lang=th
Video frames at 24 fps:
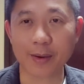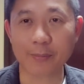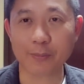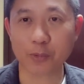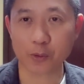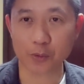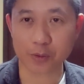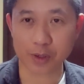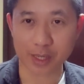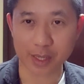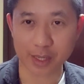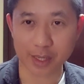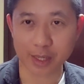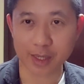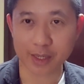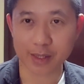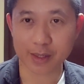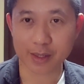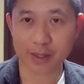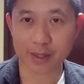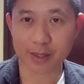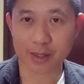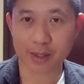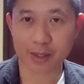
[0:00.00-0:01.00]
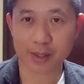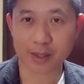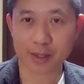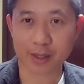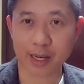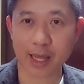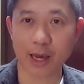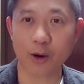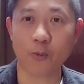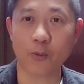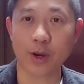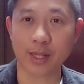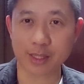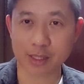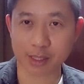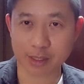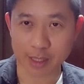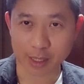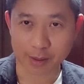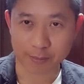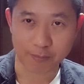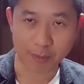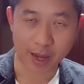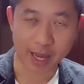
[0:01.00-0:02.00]
วันพรุ่งนี้และวัน
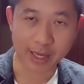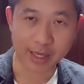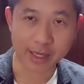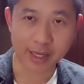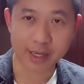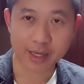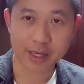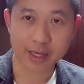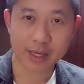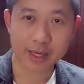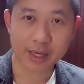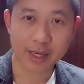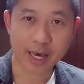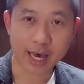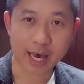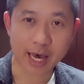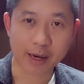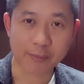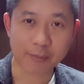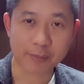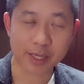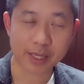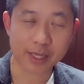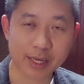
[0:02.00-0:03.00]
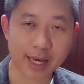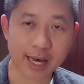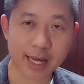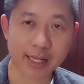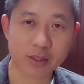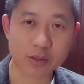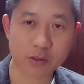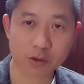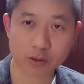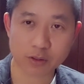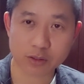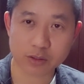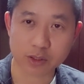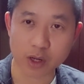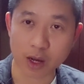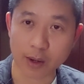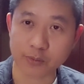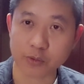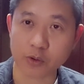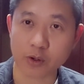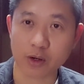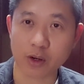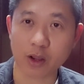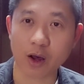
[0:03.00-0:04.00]
ถัดไป หามีการทดสอ
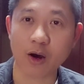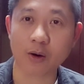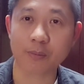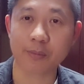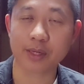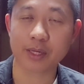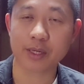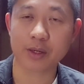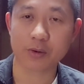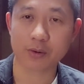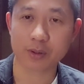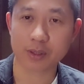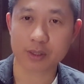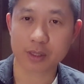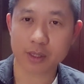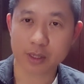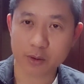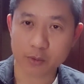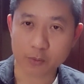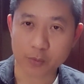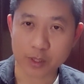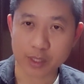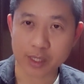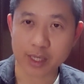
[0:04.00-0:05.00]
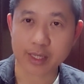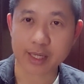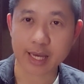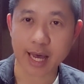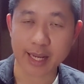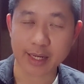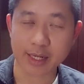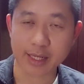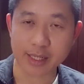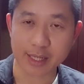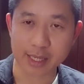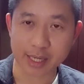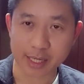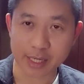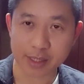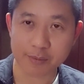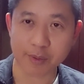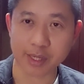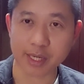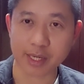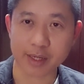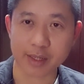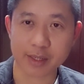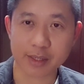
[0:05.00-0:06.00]
บทดลองมีวิธีการที่ดี
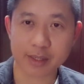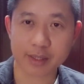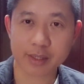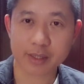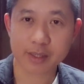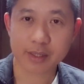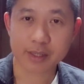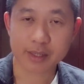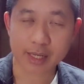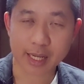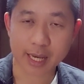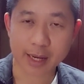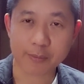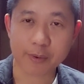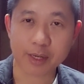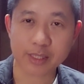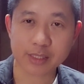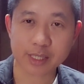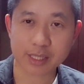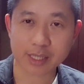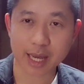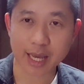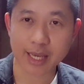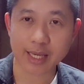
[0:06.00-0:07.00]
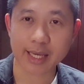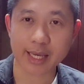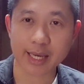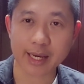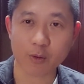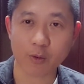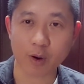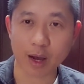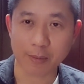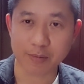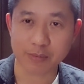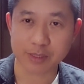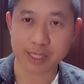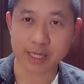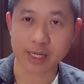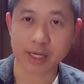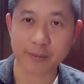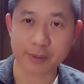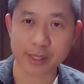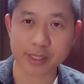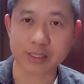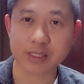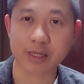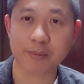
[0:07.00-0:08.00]
ขึ้นอีกนะครับก็จะใกล้เคียงความจริง
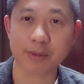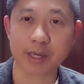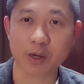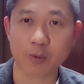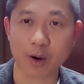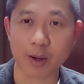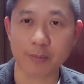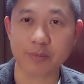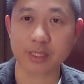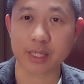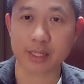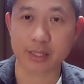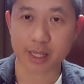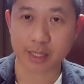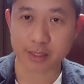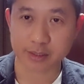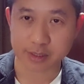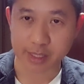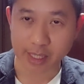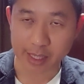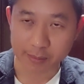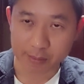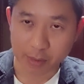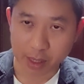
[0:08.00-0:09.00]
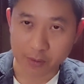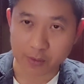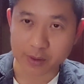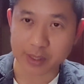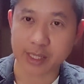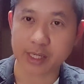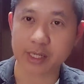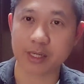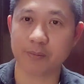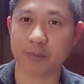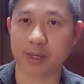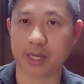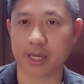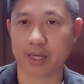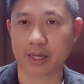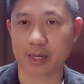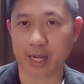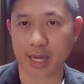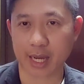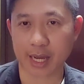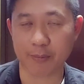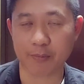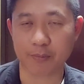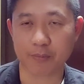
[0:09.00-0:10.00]
ขึ้นอีกจะมีความจริงที่จริงมากกว่านี้ขึ้นอีก
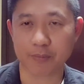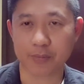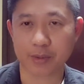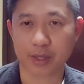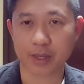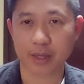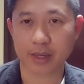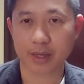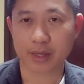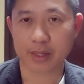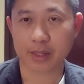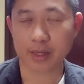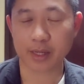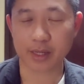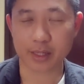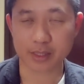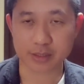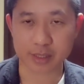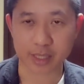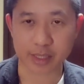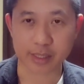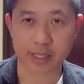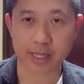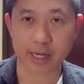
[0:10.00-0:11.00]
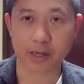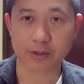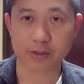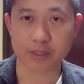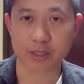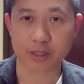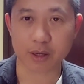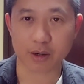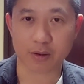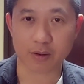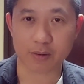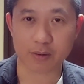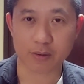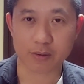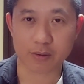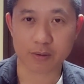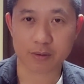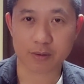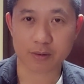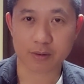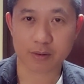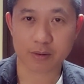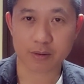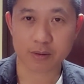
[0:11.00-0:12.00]
นะครับ นี่คือสิ่งที่เราจะต้อง
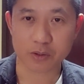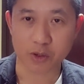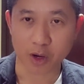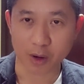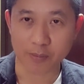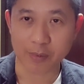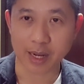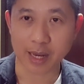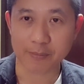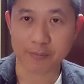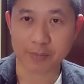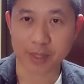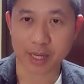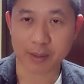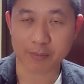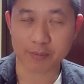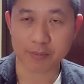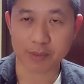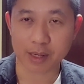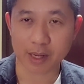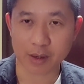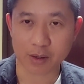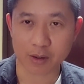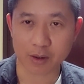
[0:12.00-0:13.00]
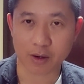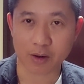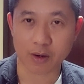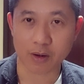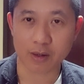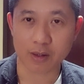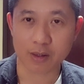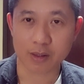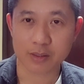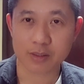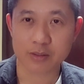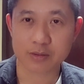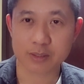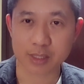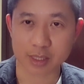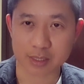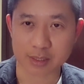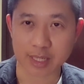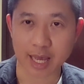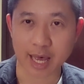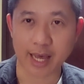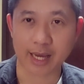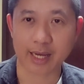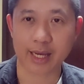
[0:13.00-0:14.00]
ยอมรับนะครับ แล้วก็ศึ
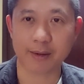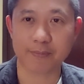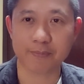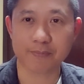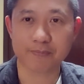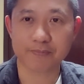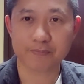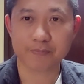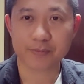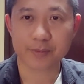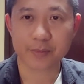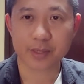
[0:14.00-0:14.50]
กษาครับ